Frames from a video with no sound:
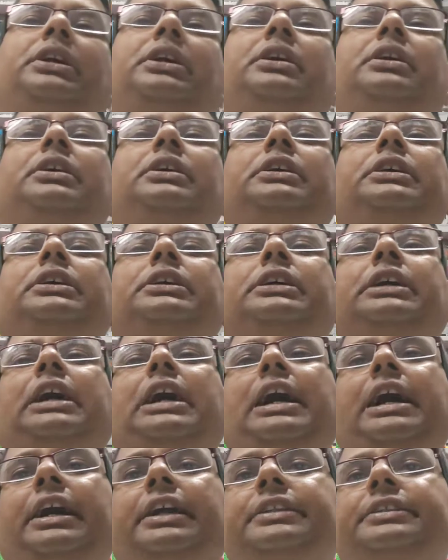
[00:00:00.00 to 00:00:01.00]
না
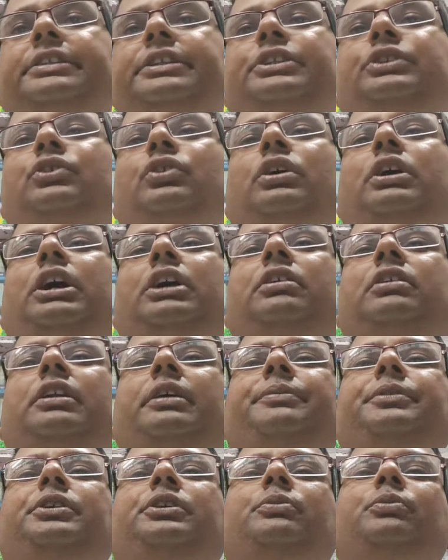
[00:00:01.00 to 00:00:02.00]
আর তৃতীয় কারণ
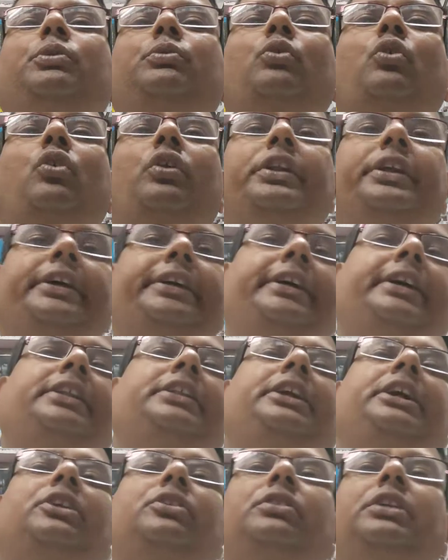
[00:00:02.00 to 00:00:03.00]
আমি কি বলবো অনেকের
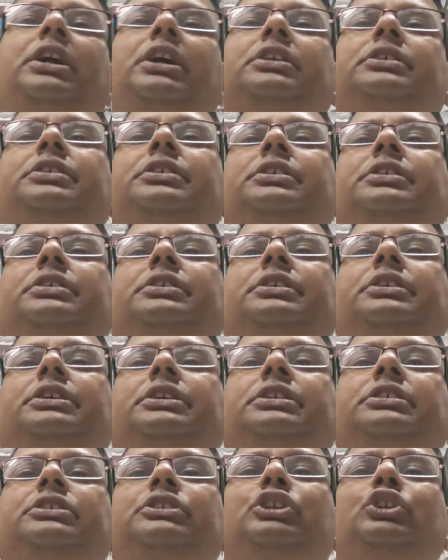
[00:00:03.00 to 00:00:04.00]
ধারণা আছে
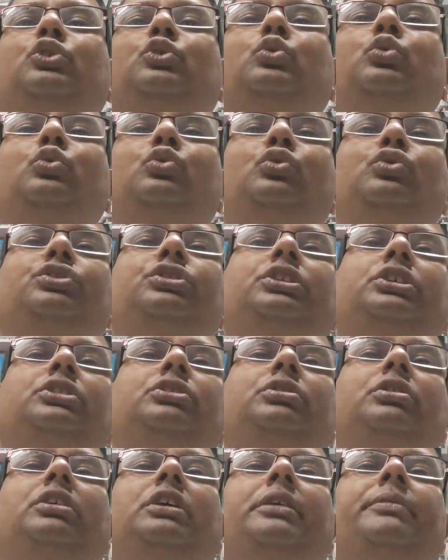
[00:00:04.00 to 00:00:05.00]
যে শুধু
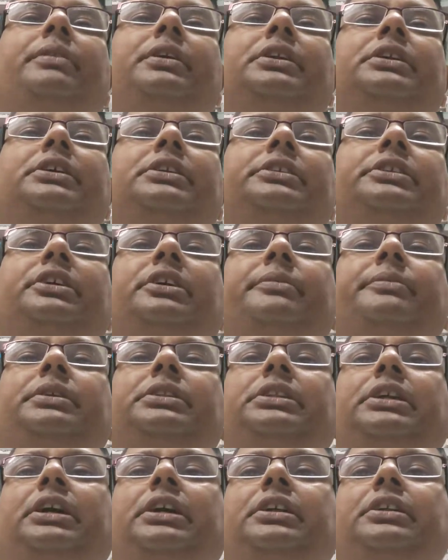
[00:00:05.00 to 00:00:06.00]
সিদ্ধ খাবার খেতে হবে
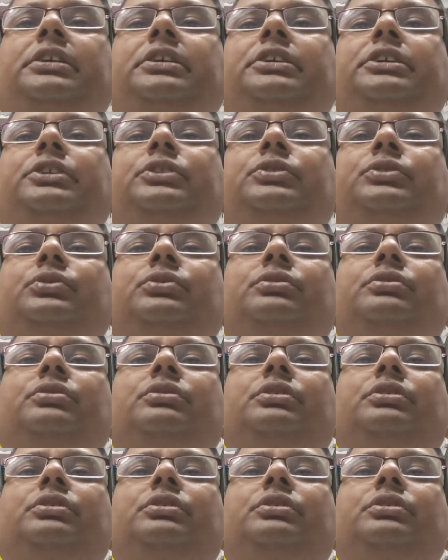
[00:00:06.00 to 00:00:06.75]
তাহলে কিন্তু